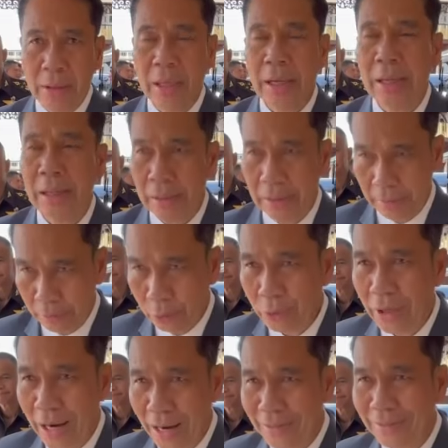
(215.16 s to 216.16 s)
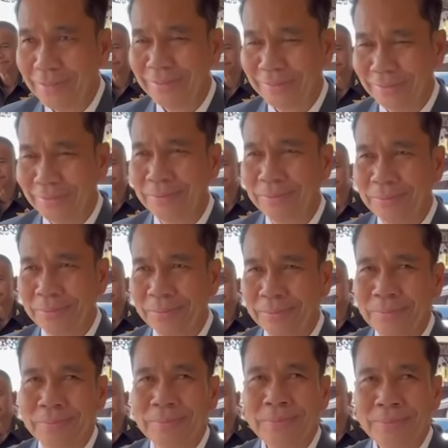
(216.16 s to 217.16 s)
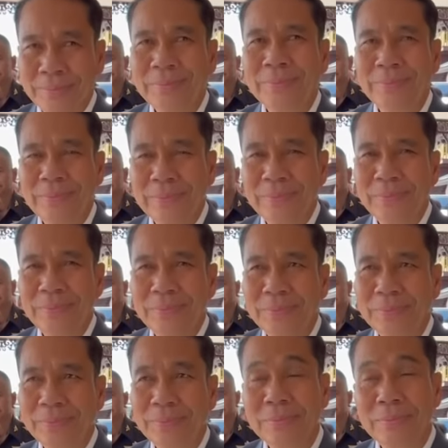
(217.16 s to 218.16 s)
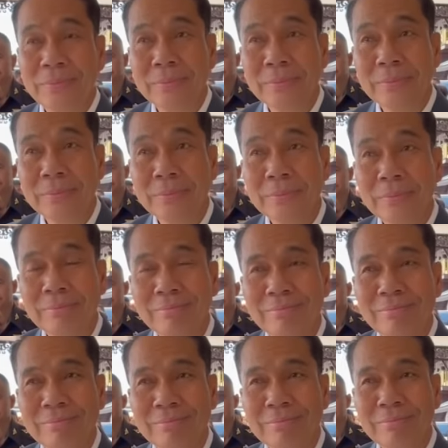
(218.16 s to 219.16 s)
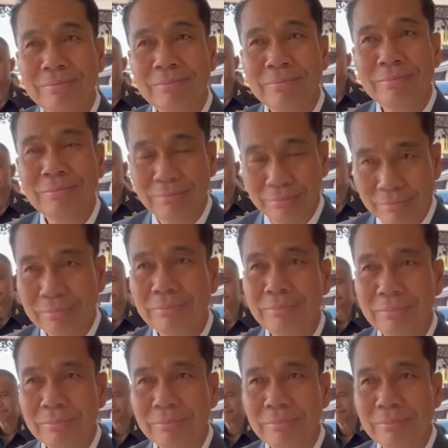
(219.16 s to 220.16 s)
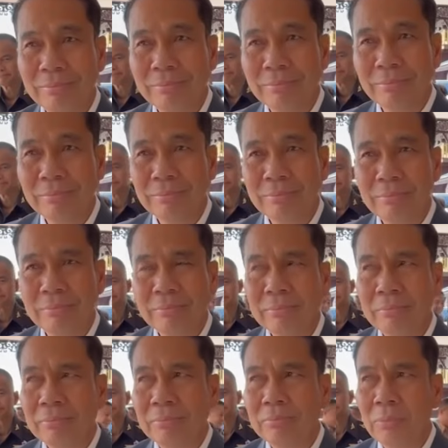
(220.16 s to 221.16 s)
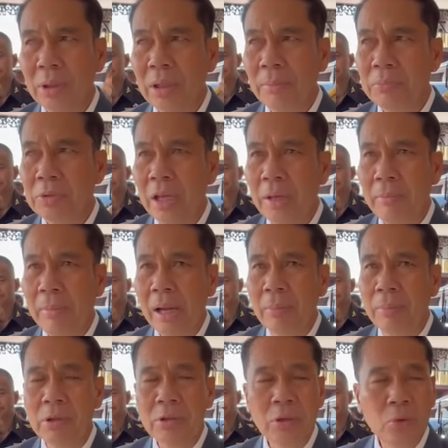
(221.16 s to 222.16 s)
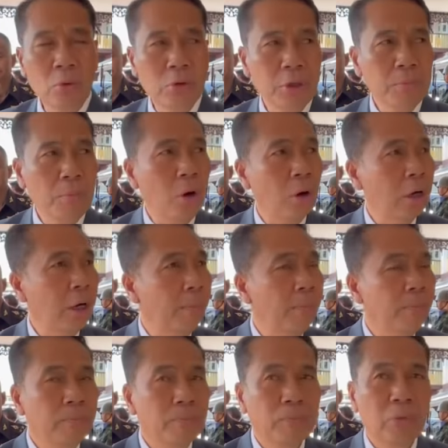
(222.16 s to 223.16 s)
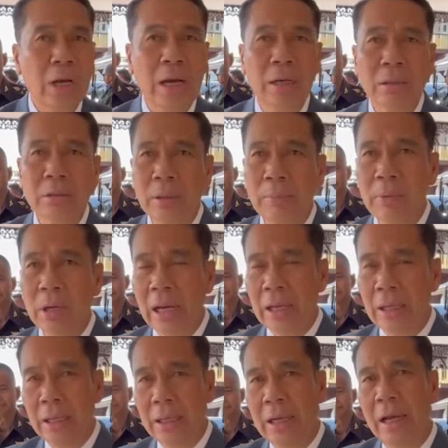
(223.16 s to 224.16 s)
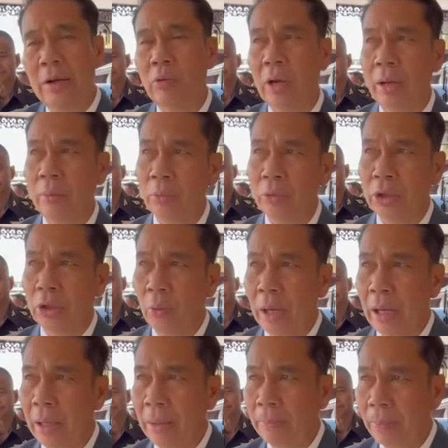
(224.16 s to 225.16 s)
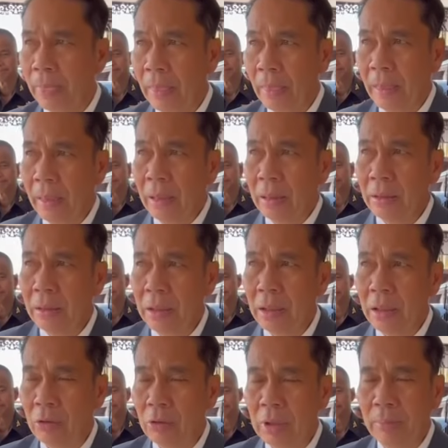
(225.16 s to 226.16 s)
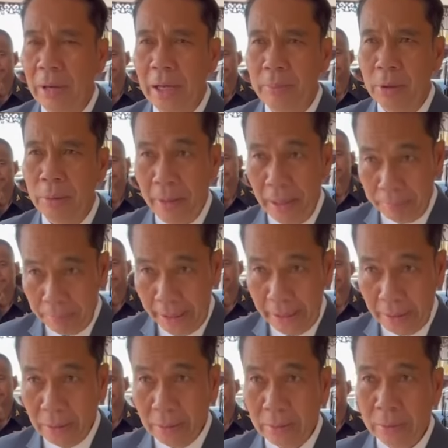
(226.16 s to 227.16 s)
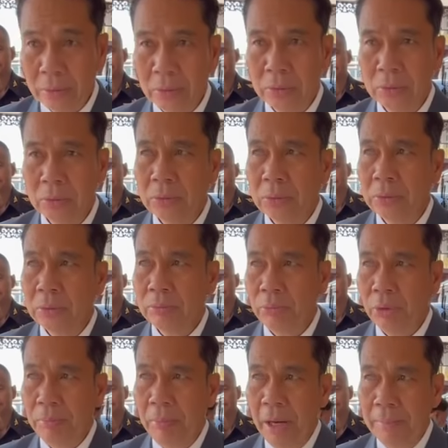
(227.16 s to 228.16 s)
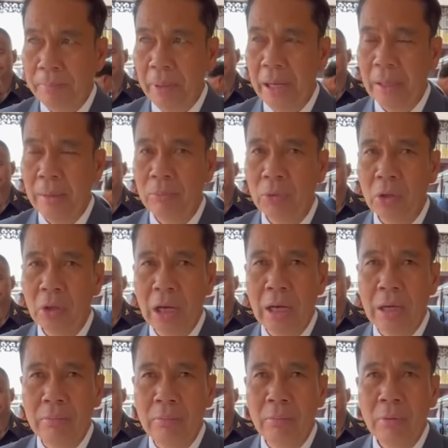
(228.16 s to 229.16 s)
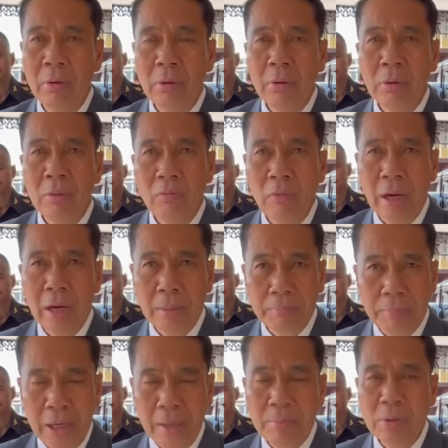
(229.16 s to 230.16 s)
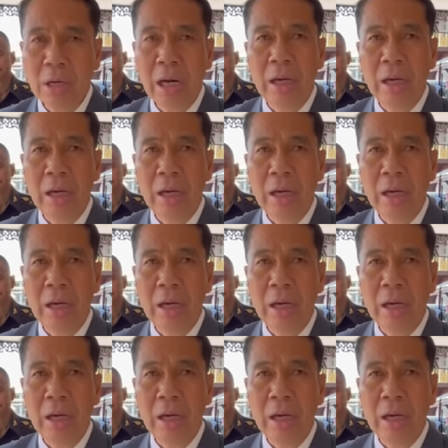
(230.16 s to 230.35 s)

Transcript: อืมเอาก็เลยอย่างเงี้ยแล้วภาพนี่ออกไปก็เหมือนผมร้องไห้ไม่ร้องไห้ยืนยันอย่างนั้นนะเออเห็นว่าอย่างนั้นเพราะคนไปจับตาดูตั้งแต่วันที่คุณทักษิณไปเชียงใหม่แล้วอ่ะ